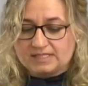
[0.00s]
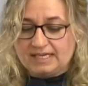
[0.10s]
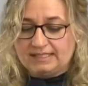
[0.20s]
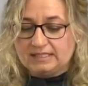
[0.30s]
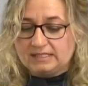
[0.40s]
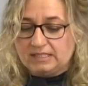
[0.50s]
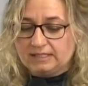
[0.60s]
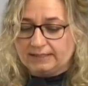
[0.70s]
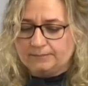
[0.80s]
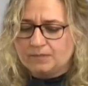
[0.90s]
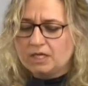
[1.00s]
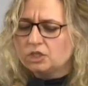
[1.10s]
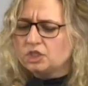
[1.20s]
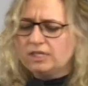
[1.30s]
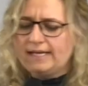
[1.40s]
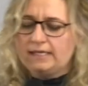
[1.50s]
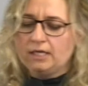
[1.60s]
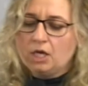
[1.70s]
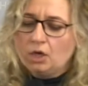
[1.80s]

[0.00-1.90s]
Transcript: seinen Dienern, Schnell,